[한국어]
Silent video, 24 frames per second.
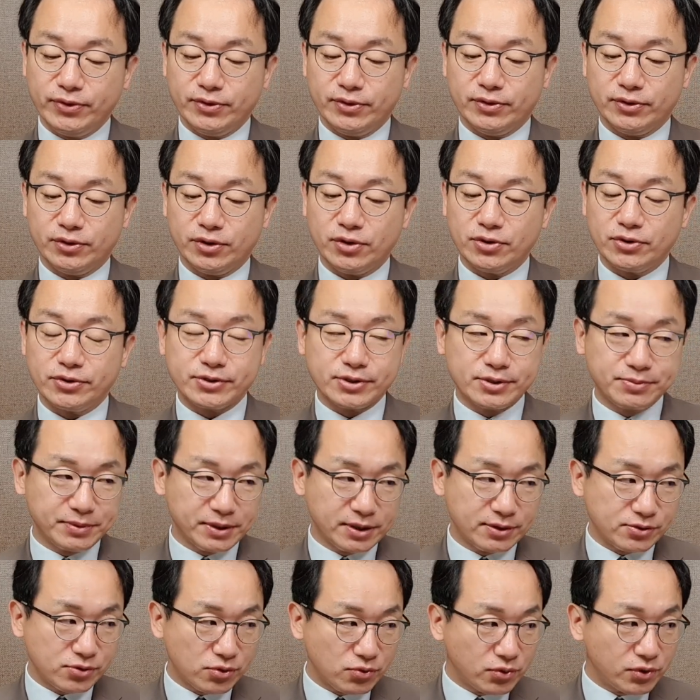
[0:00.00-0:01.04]
어,
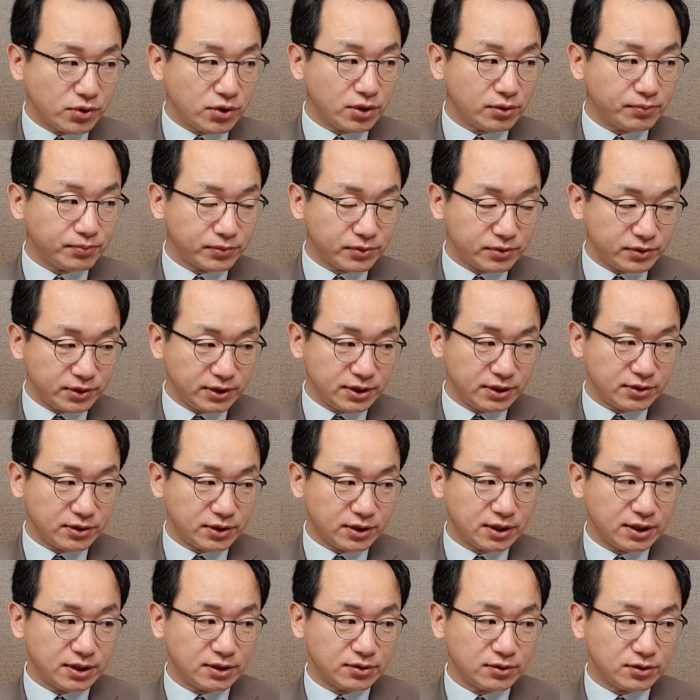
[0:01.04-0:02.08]
떨어졌습니다. 소기업들이
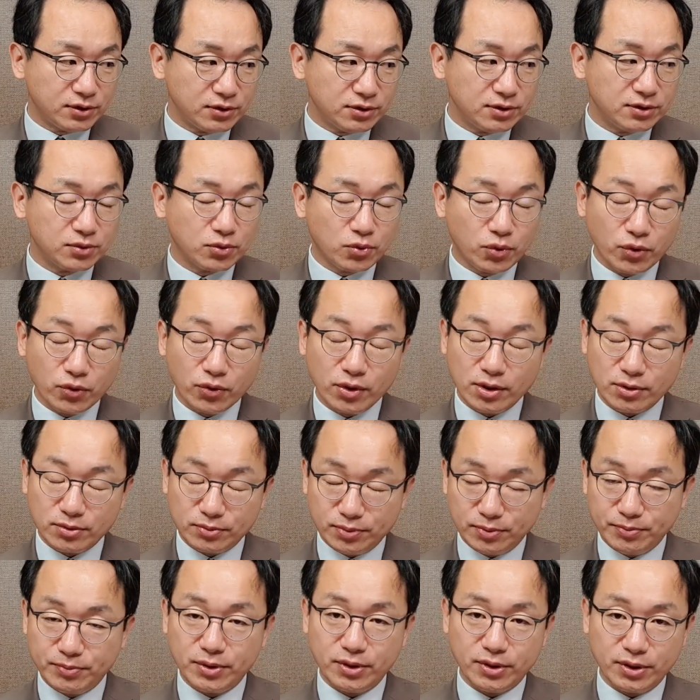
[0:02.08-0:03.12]
이렇게 되는 건 고용하고
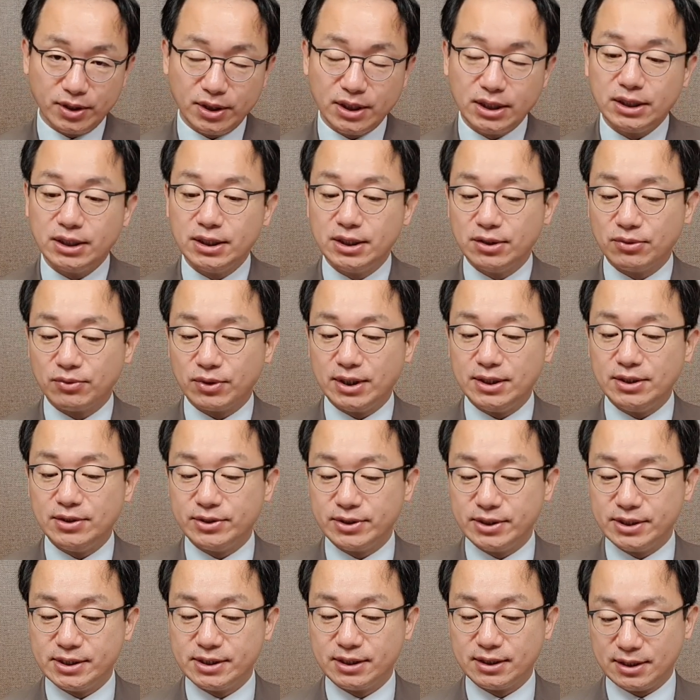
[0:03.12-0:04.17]
분명히
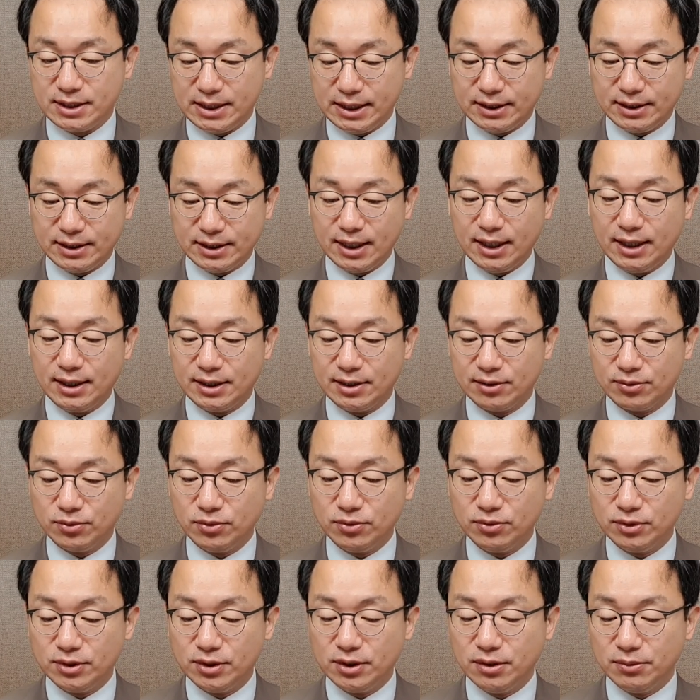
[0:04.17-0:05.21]
관련이
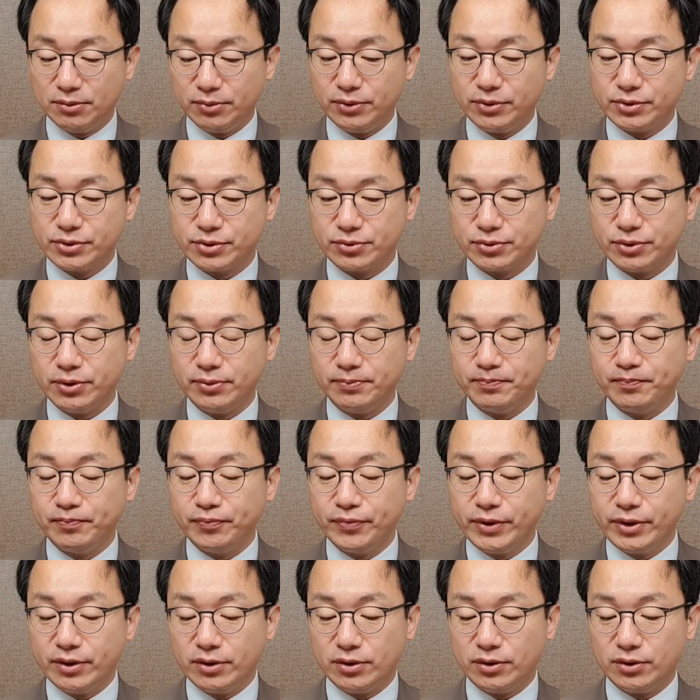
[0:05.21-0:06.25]
있겠다라고 보여주고요.
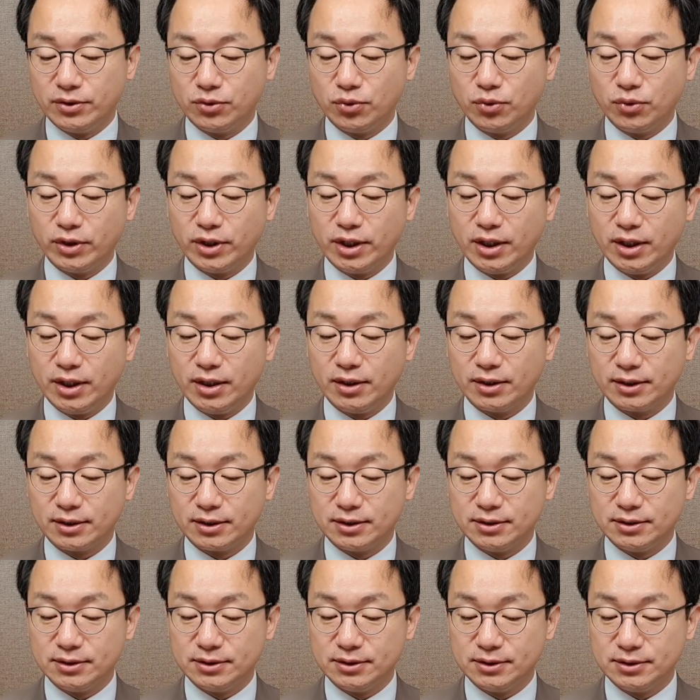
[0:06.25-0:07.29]
어, 독일의
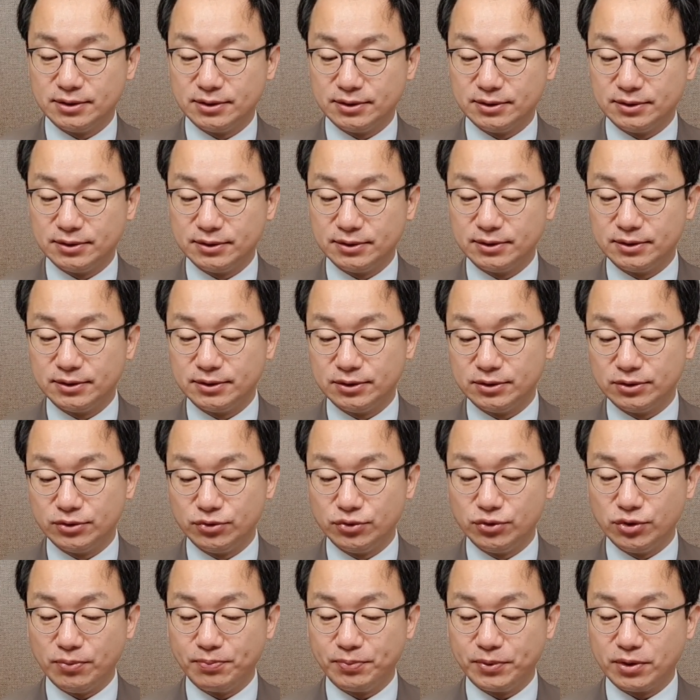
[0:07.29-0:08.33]
그
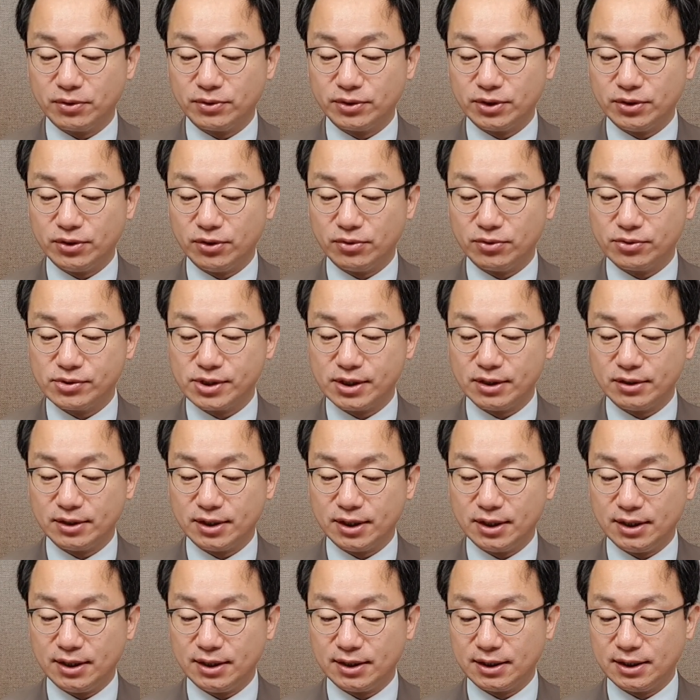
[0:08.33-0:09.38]

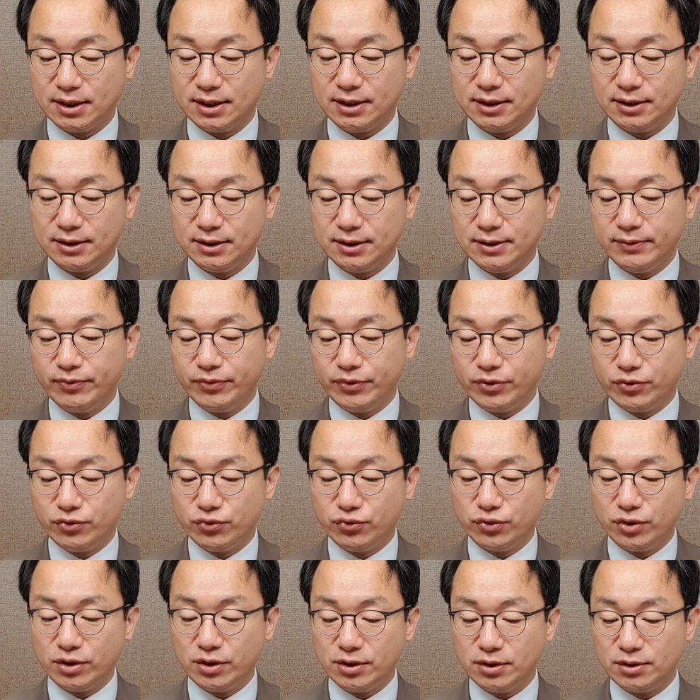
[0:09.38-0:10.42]
유럽경제연구센터가
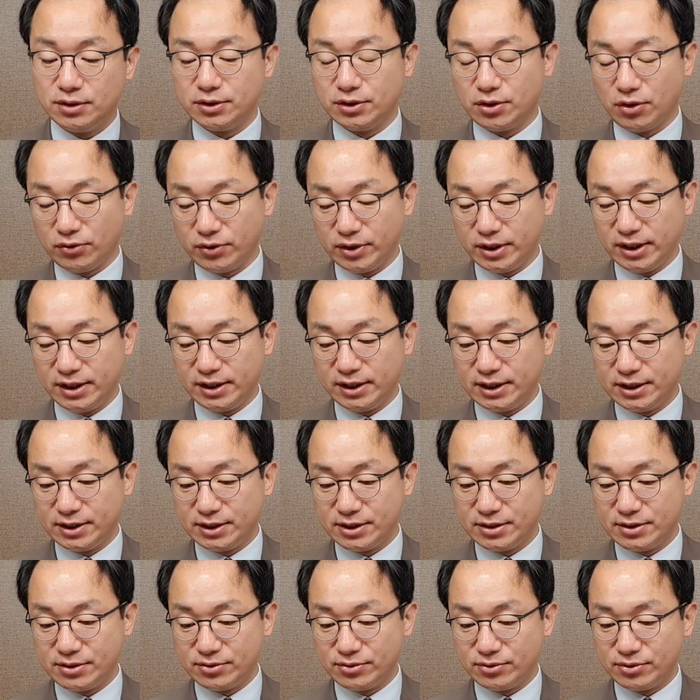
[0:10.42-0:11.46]
6월 경기 기대
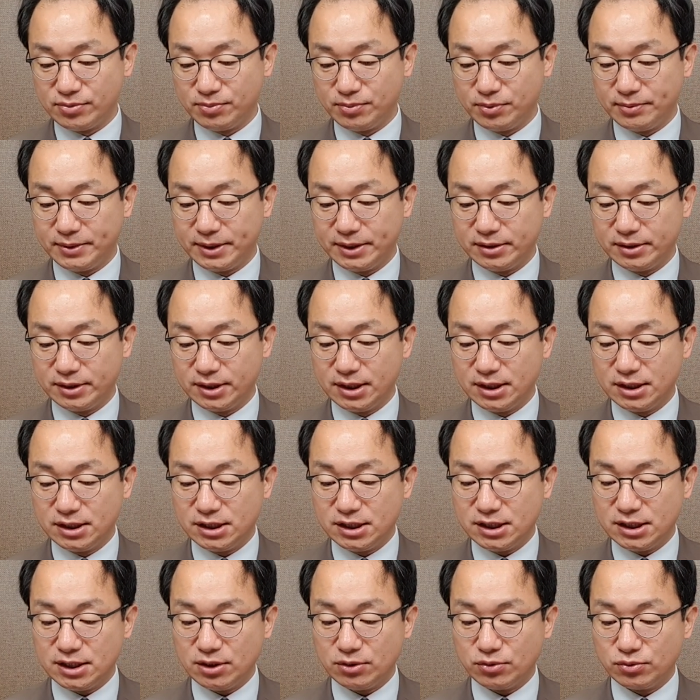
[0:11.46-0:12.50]
지수를 뽑았는데
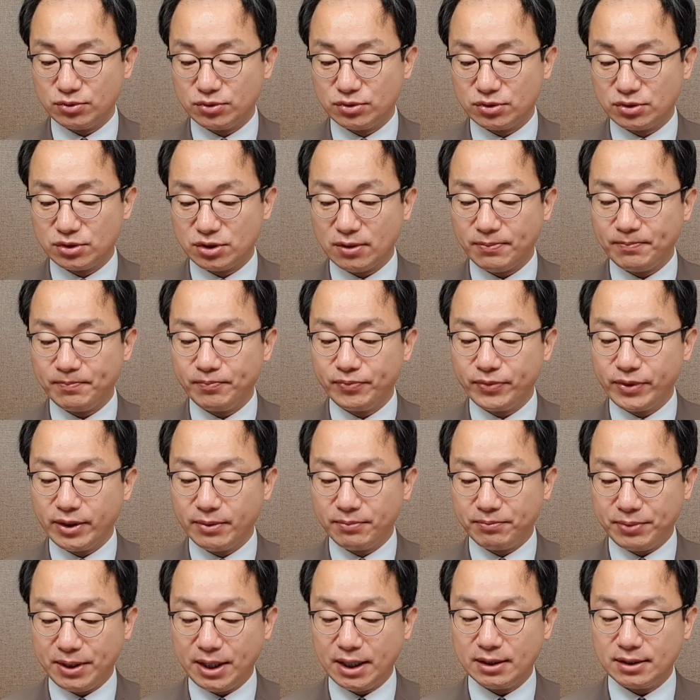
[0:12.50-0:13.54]

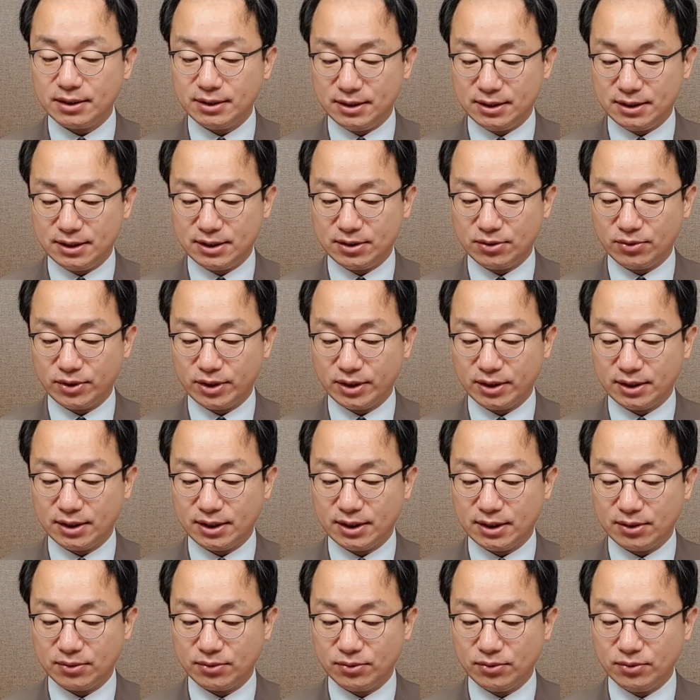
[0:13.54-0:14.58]
79.8을
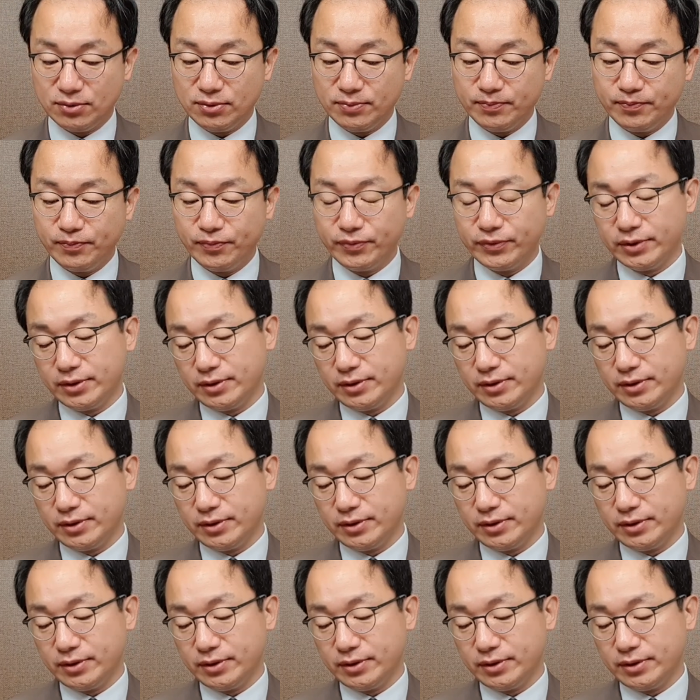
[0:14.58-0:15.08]
기록했다라고